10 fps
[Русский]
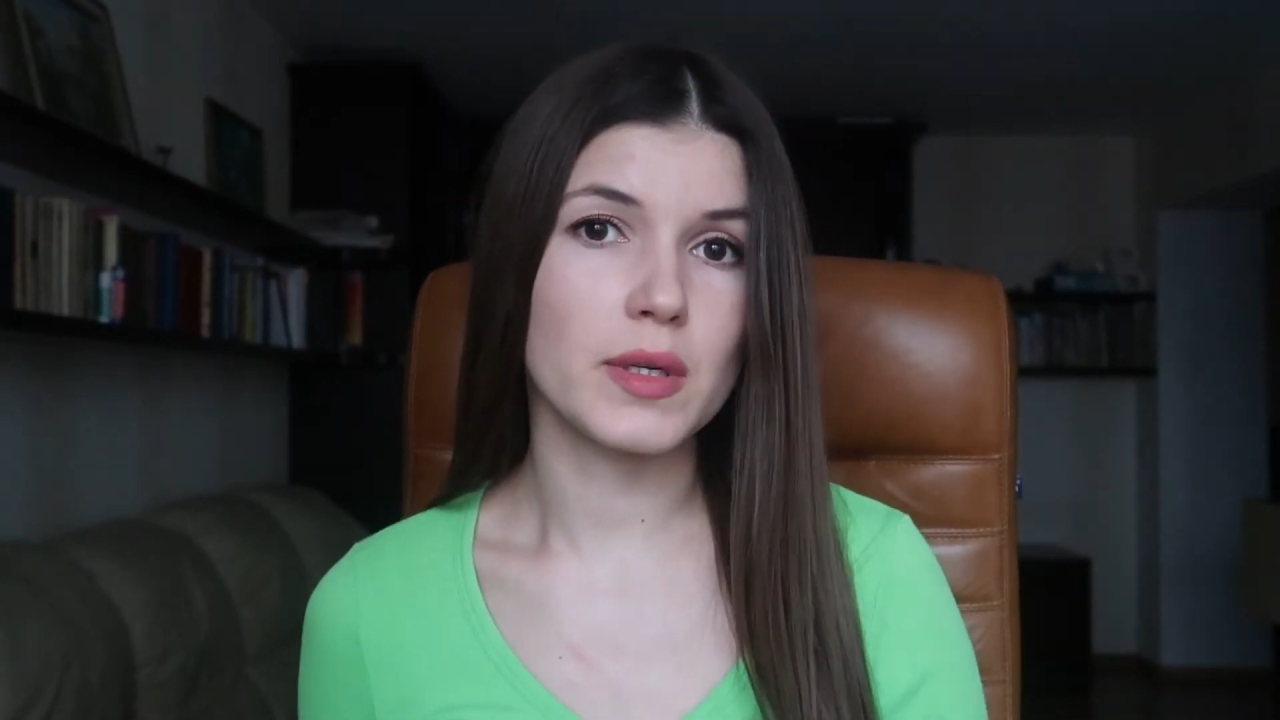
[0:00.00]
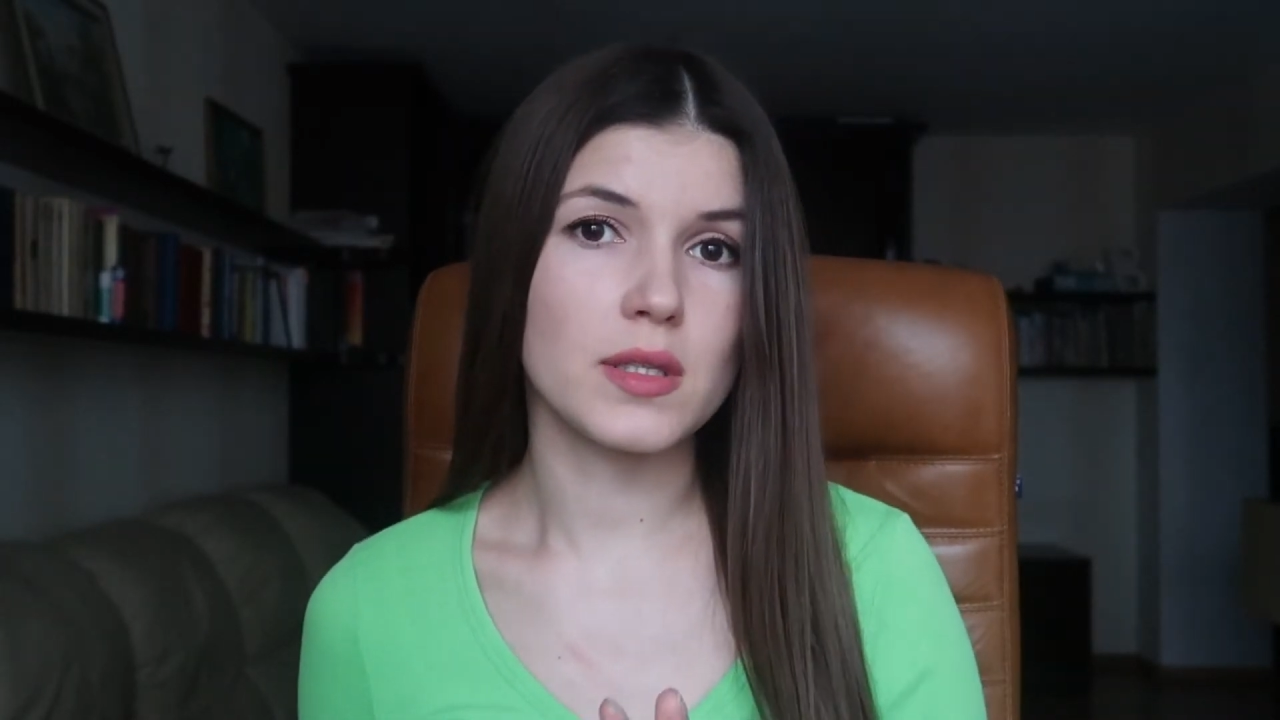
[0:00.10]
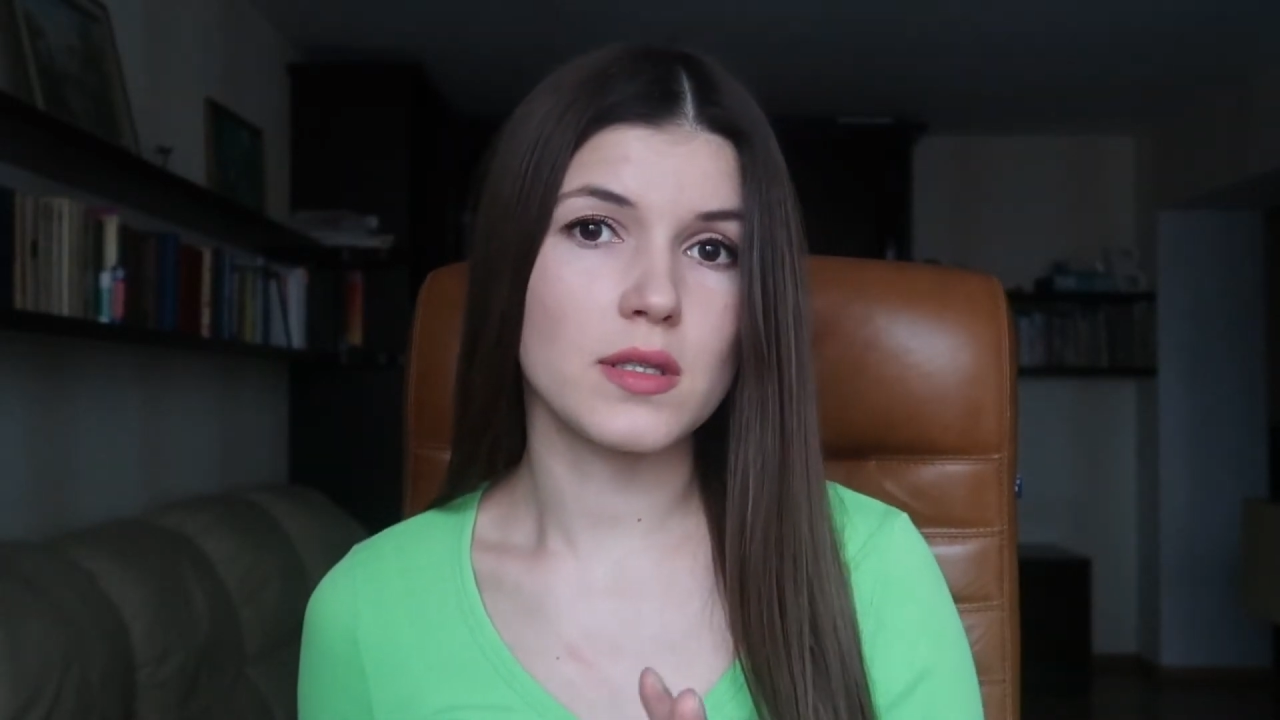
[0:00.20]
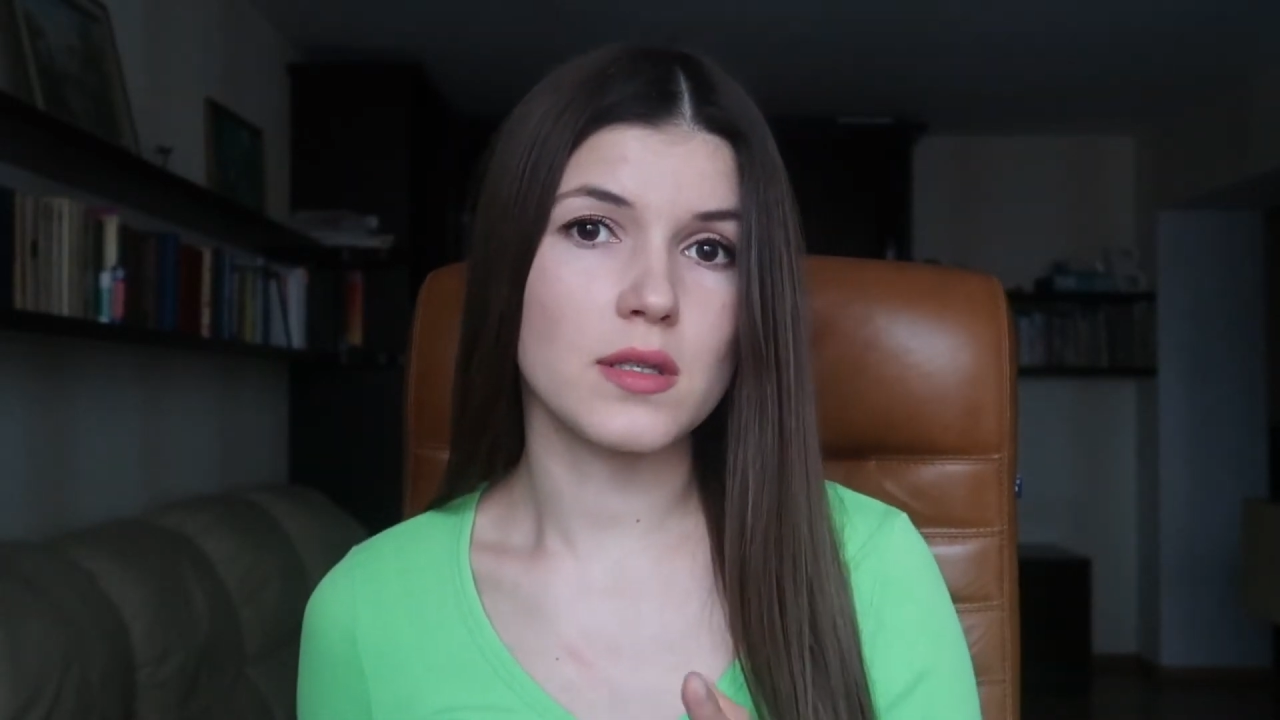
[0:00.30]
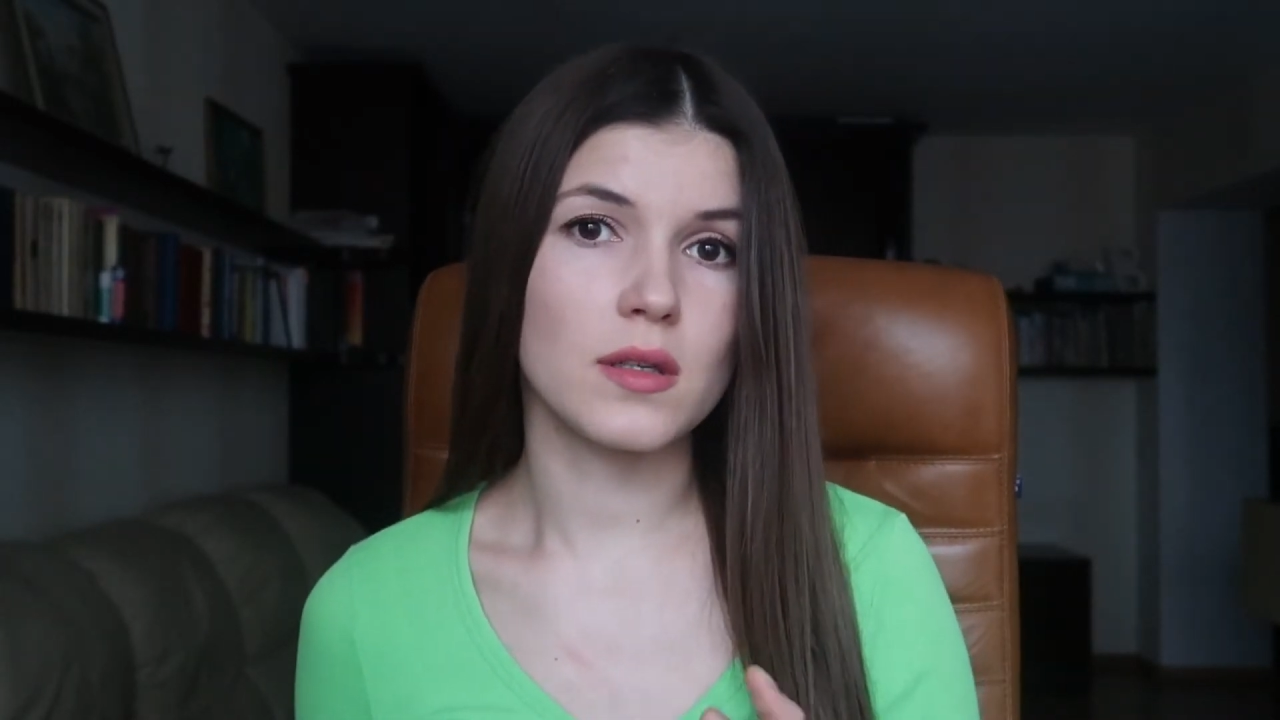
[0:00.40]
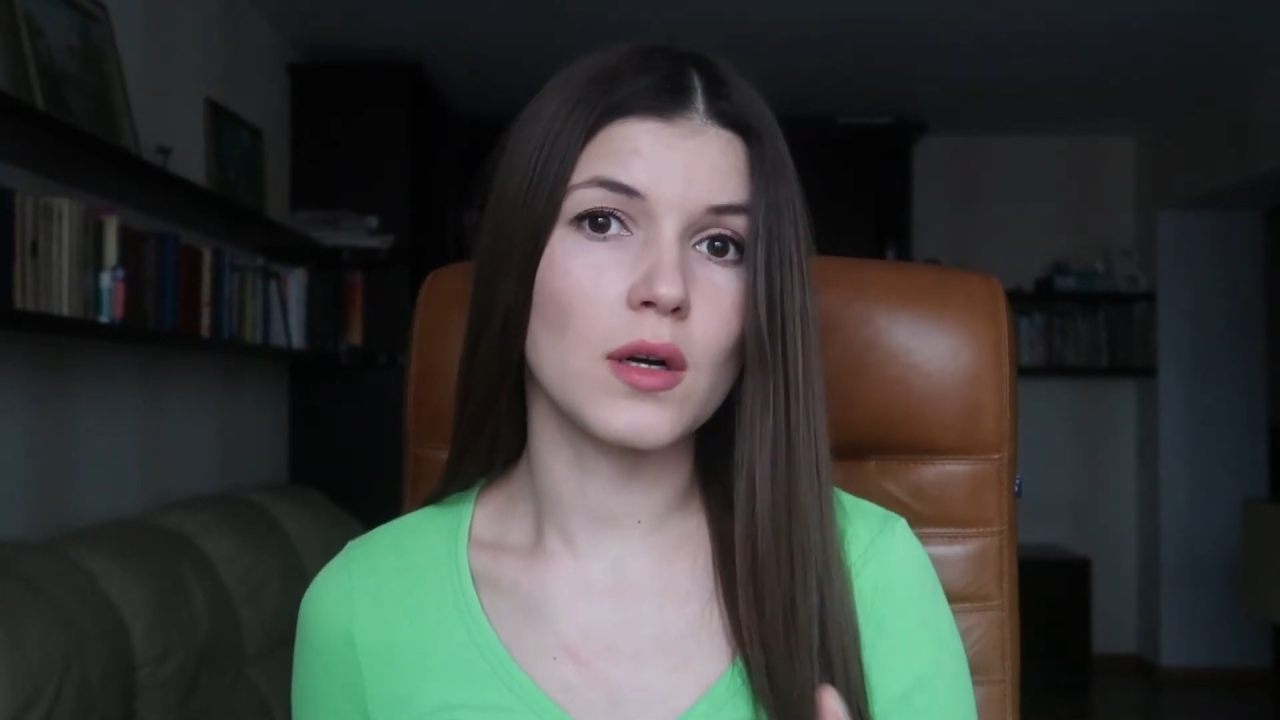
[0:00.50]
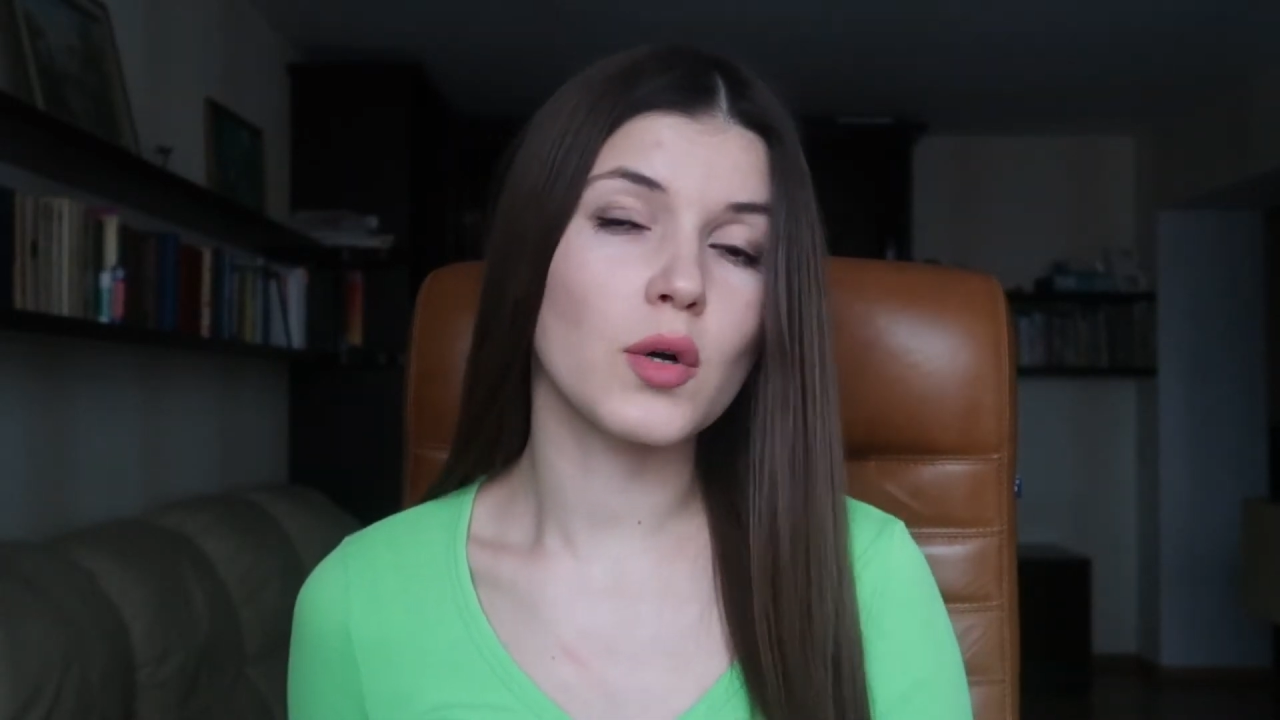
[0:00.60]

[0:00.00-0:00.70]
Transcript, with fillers: выбрать,